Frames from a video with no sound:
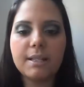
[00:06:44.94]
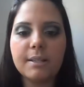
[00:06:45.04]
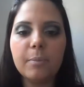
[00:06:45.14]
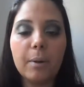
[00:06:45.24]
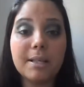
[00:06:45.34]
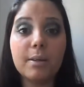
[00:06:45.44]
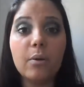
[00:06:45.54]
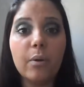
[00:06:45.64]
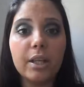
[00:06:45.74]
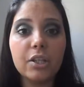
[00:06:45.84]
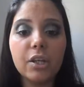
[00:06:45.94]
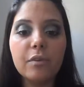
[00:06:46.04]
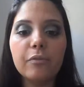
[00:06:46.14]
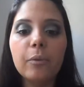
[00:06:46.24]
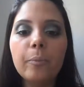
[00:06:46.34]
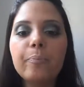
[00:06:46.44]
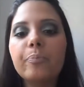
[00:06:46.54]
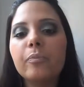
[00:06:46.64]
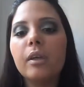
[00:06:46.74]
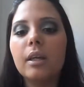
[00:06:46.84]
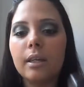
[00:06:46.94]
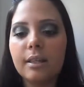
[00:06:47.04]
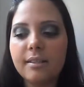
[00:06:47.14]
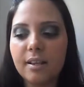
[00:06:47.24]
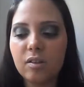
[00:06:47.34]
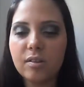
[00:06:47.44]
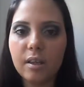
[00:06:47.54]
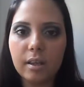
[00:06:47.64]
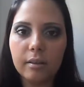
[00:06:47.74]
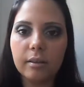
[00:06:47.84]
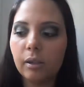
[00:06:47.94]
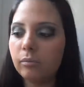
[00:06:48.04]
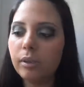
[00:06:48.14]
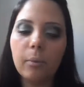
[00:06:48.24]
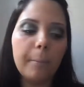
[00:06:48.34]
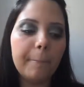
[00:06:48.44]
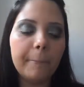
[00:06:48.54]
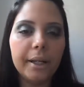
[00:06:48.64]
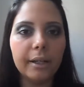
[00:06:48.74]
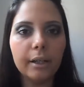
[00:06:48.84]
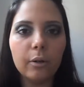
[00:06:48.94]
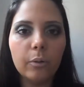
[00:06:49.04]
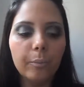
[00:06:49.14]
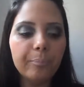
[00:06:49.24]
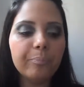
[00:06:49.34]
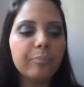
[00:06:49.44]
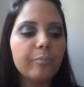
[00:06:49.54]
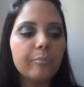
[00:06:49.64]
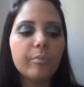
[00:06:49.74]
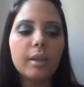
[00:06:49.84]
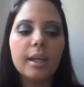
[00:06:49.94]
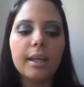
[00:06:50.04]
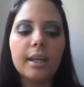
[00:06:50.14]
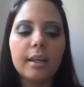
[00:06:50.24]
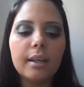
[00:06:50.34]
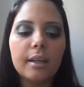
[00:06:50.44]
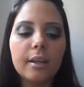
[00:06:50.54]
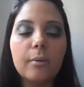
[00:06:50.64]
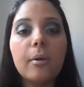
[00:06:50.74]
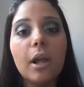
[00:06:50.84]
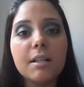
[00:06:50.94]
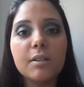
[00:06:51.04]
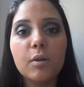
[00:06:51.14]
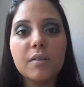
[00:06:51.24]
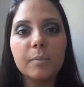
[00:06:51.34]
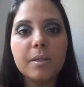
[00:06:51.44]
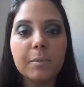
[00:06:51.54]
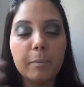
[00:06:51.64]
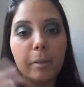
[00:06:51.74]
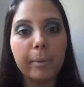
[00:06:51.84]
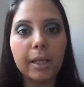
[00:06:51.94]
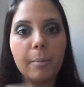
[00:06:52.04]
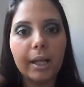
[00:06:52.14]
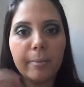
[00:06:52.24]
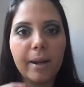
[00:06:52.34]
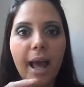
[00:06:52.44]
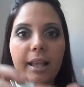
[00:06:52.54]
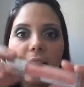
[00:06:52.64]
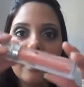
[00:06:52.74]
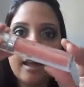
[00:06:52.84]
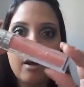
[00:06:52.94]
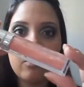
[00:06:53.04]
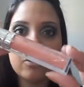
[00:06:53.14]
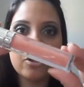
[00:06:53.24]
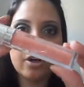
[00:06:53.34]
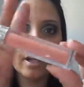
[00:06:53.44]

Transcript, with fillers: no Brasil, pode ser um corretivo que seja assim, não tão branco, e o gloss que eu tô usando por cima pra dar uma quebrada é o